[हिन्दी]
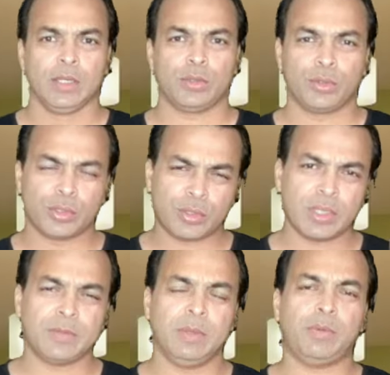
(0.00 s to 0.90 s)
तो दोस्तों
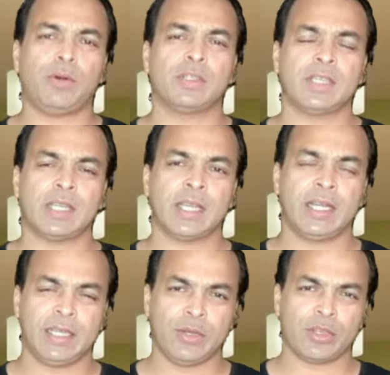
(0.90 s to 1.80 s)
इसमें बहुत ज़्यादा
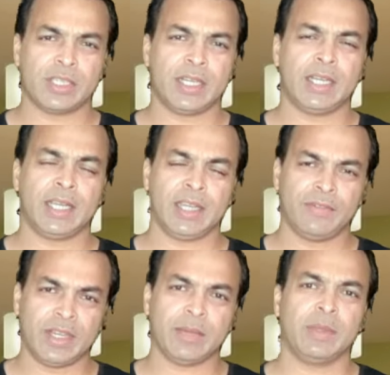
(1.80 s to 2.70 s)
एंटीऑक्सीडेंट है
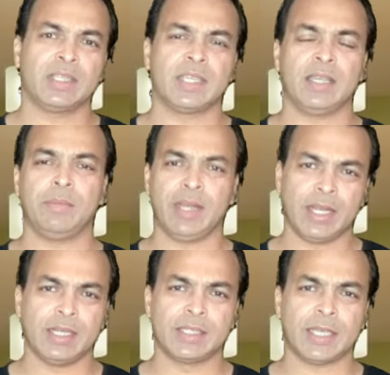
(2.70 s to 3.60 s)
विटामिन है
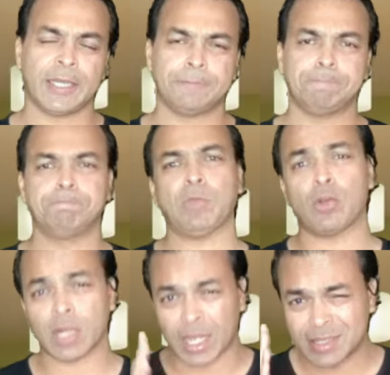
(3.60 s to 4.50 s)
मिनरल्स है
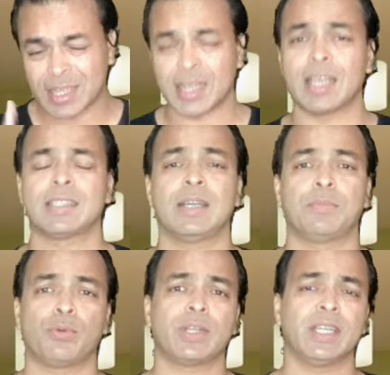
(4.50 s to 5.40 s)
और अच्छा खासा
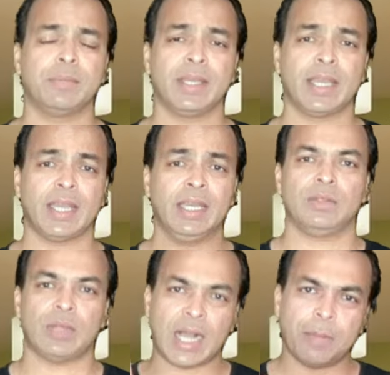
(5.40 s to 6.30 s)
प्रोटीन भी है
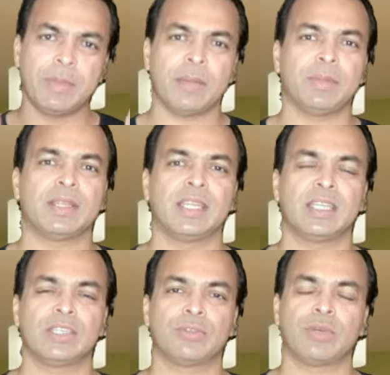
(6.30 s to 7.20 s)
तो आप भी अपना दिन
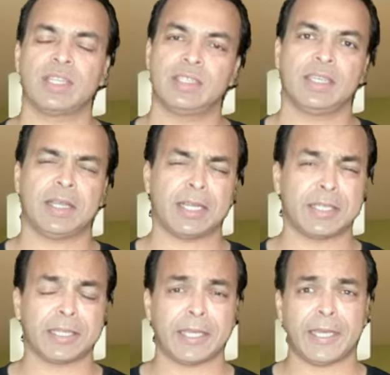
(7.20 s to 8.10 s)
की शुरुआत इससे कर
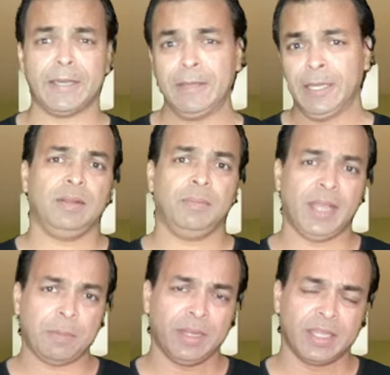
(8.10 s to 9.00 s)
सकते हैं मैं
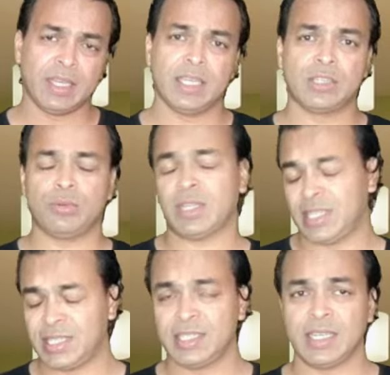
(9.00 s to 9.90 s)
अपने दिन की शुरुआत
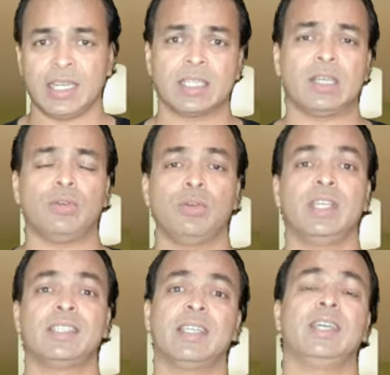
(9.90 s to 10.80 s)
इसी से करता हूँ
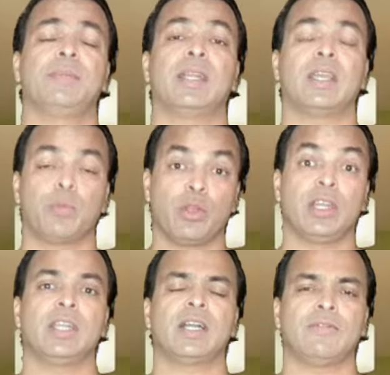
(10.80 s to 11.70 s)
इसीलिए मेरा
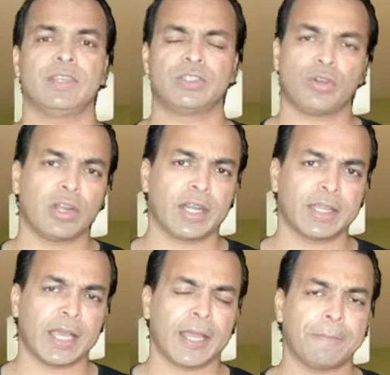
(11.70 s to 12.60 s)
इम्यूनिटी काफ़ी स्ट्रांग
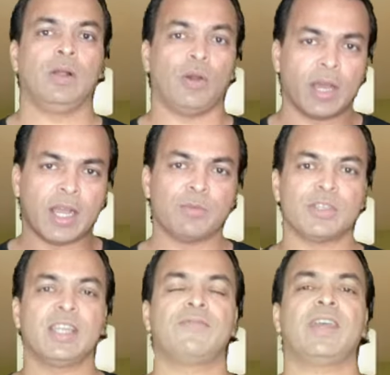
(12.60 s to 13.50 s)
रहता है और अगर
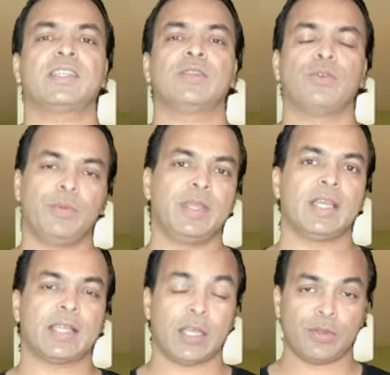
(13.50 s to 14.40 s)
मुझे इन्फेक्शन हो भी
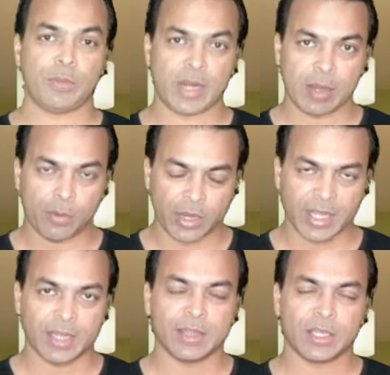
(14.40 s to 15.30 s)
जाता है तो मेरा बॉडी
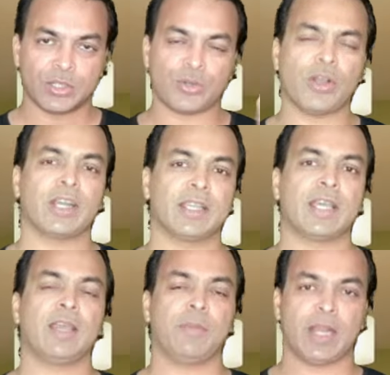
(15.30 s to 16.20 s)
इतना स्ट्रांग रहता
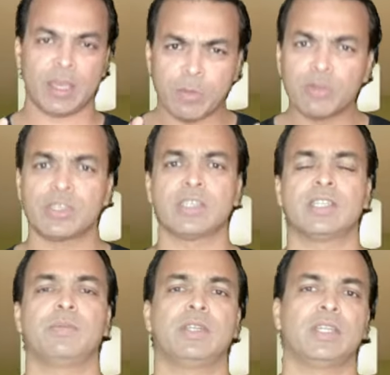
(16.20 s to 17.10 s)
है मेरा इम्यून
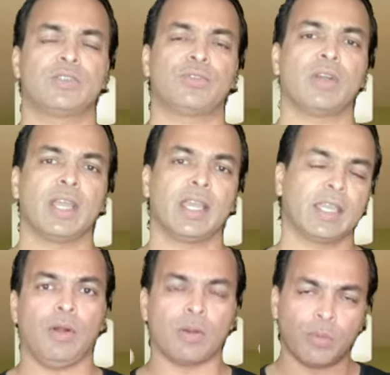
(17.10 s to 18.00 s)
सिस्टम इतना स्ट्रांग है
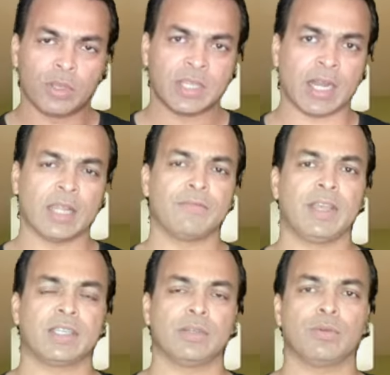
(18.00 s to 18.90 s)
और वो सारे
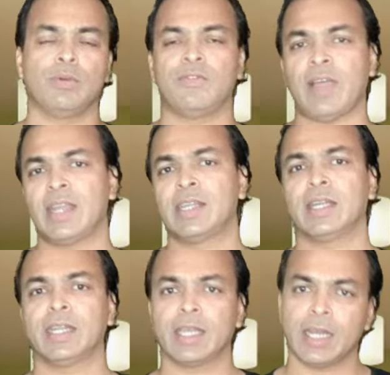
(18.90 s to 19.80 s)
इन्फेक्शन को फाइट
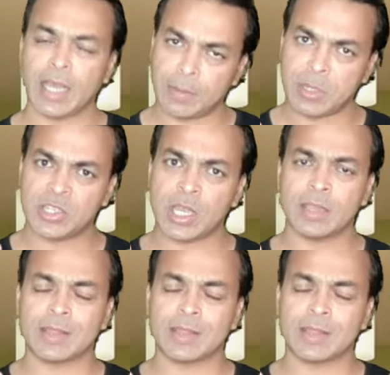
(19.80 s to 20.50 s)
करने के लिए हमेशा